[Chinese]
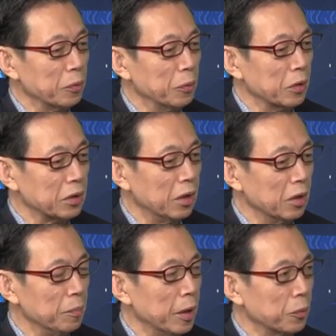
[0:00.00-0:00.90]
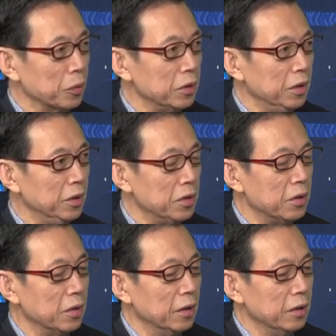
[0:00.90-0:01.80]
我到了美国，第一
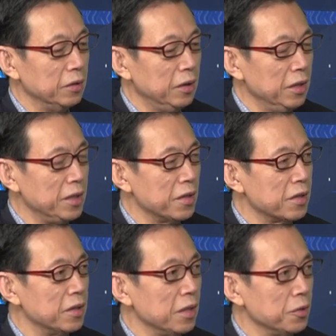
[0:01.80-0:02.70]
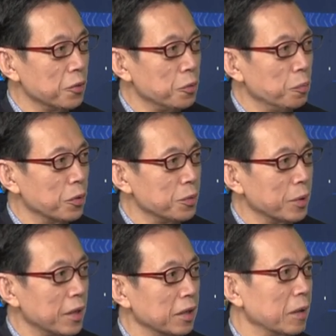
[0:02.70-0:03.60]
第一件事情就去波士顿看他。